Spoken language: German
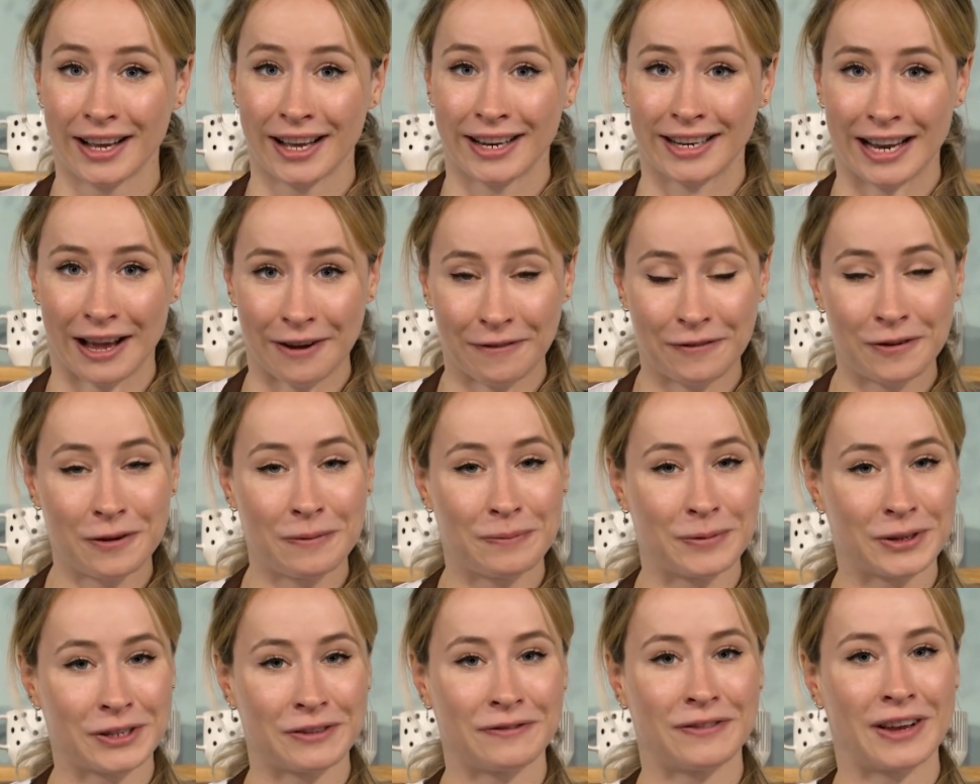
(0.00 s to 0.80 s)
Dafür
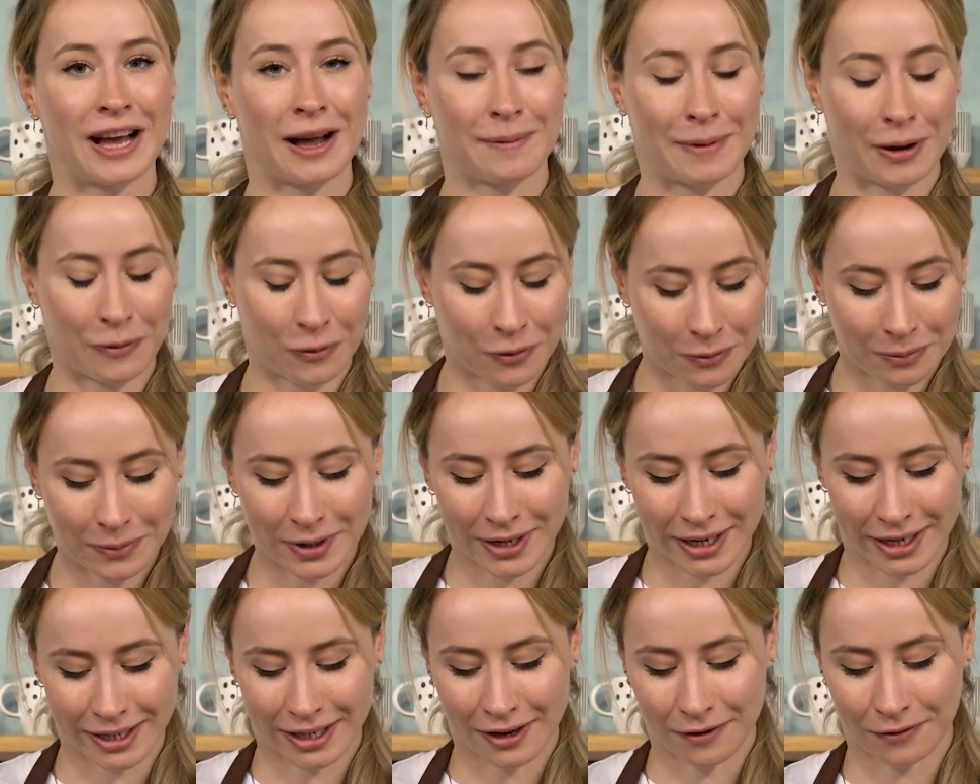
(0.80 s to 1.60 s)
müssen wir aber
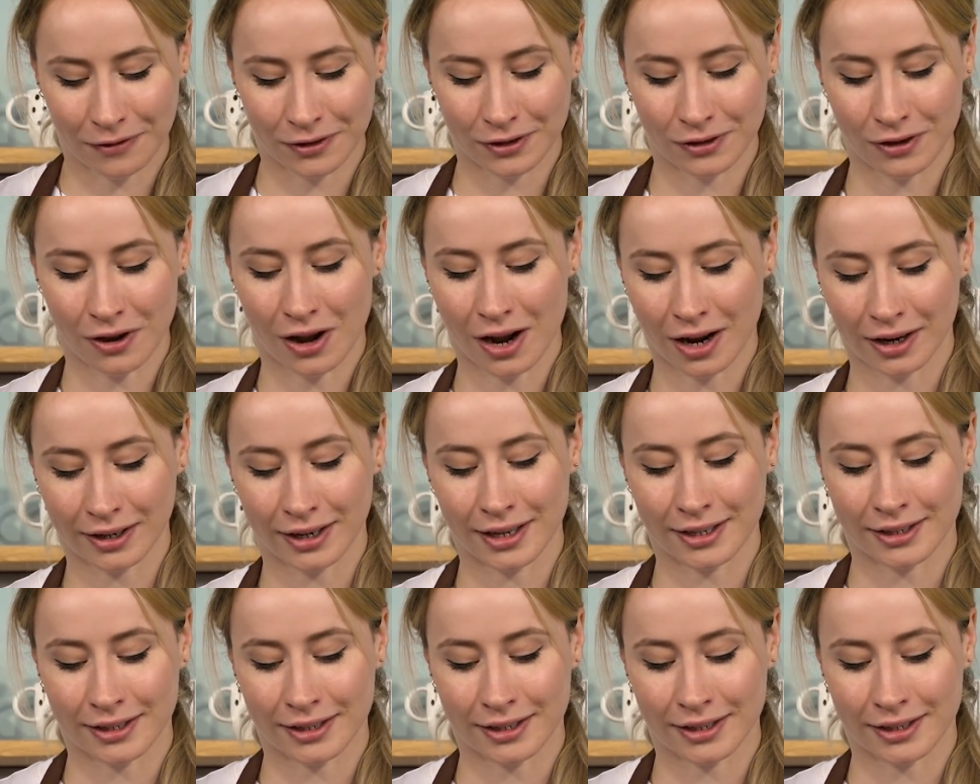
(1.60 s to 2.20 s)
unbedingt dafür sorgen,